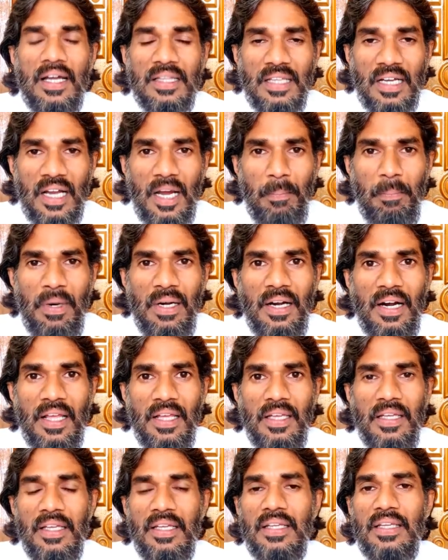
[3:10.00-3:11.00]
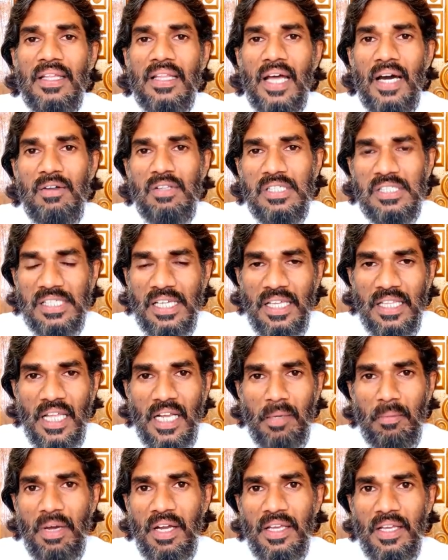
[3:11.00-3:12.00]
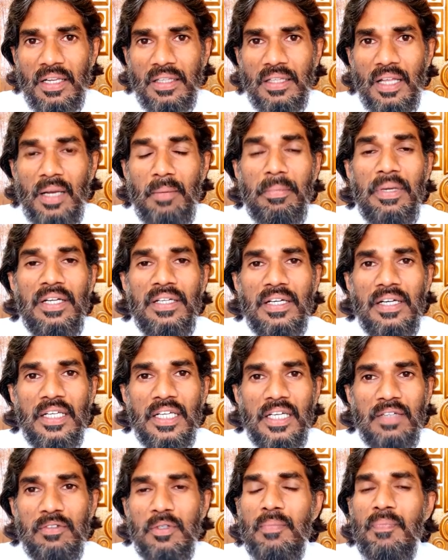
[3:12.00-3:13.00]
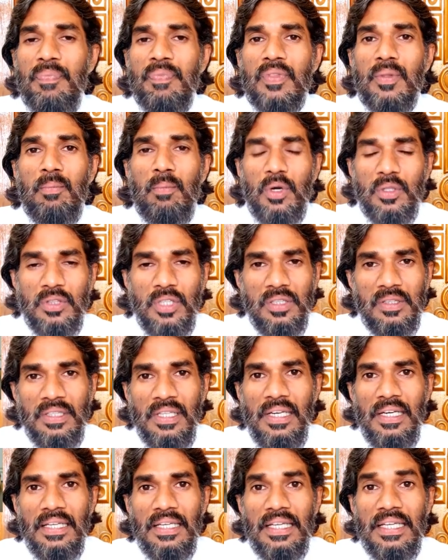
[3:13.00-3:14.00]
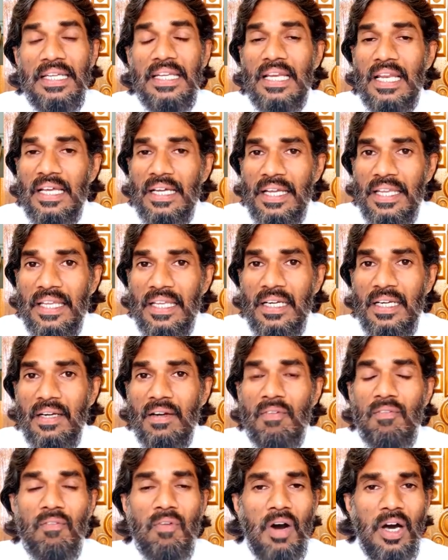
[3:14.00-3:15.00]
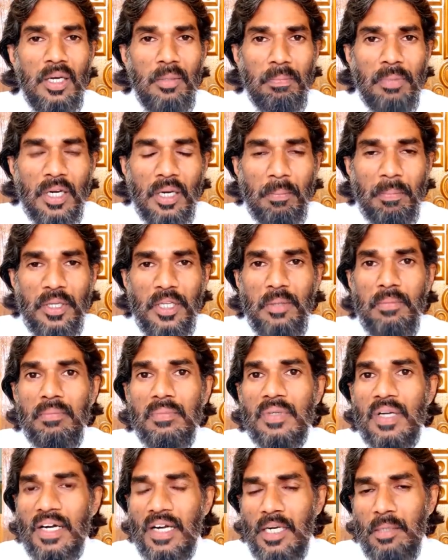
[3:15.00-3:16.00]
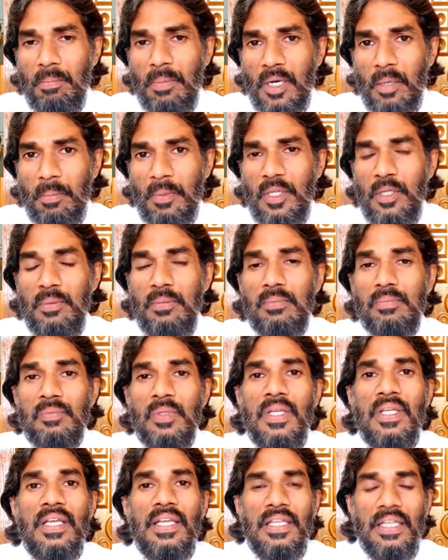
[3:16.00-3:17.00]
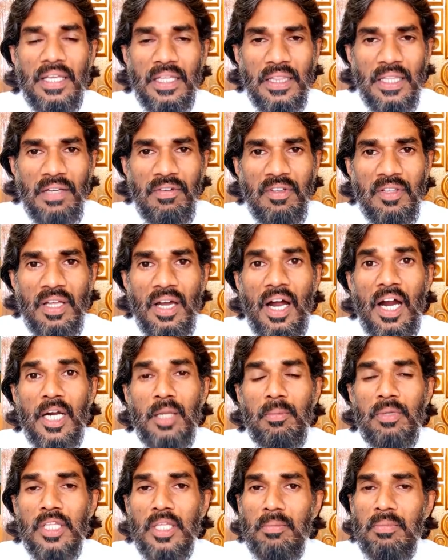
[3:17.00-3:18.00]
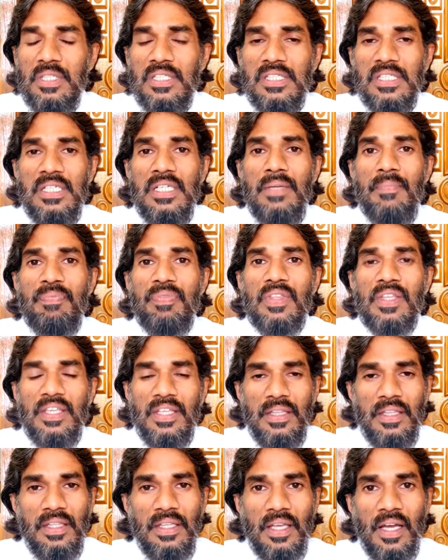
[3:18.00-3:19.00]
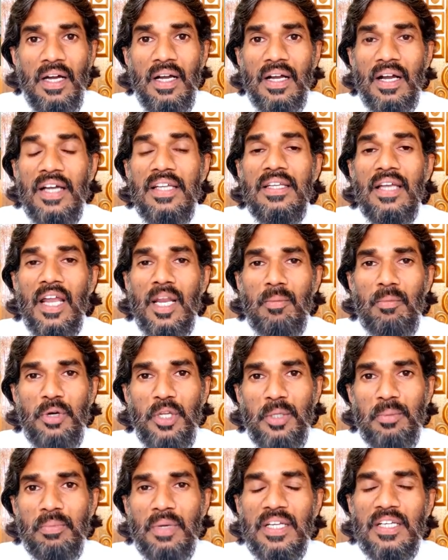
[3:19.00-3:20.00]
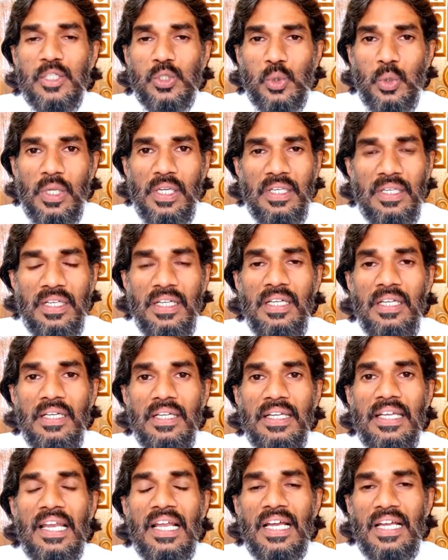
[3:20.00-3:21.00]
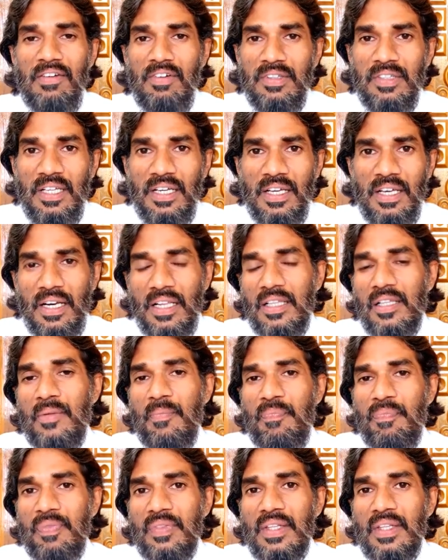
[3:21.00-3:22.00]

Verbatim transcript: அந்த கப்பல்களை ஏதாவது சேதாரமாக இருந்தால் மீட்டெடுக்கவும் மொத்தத்தில் இலங்கையின் வான்பரப்பையும் கடல் பரப்பையும் எந்தவித அனுமதியுமின்றி இந்தியா கையாள முடியும் என்ற சூழலுக்கு இலங்கை வந்திருக்கிறது